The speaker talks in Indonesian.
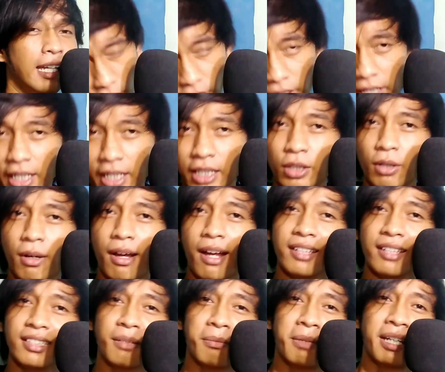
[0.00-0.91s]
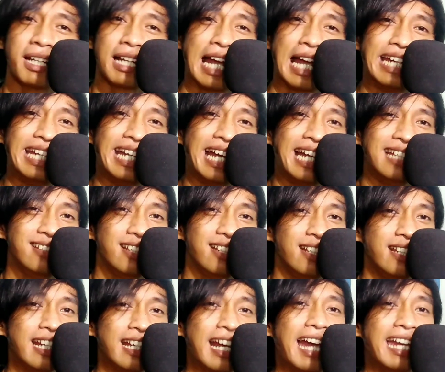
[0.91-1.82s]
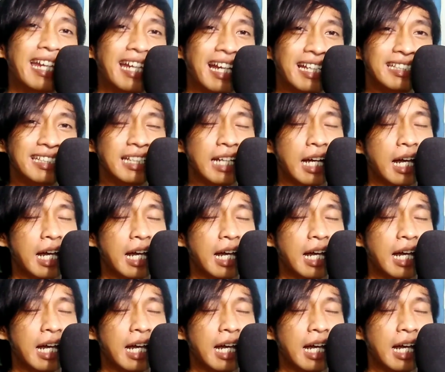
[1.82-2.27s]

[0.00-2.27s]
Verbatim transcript: oke itu aja men kayaknya nih kayaknya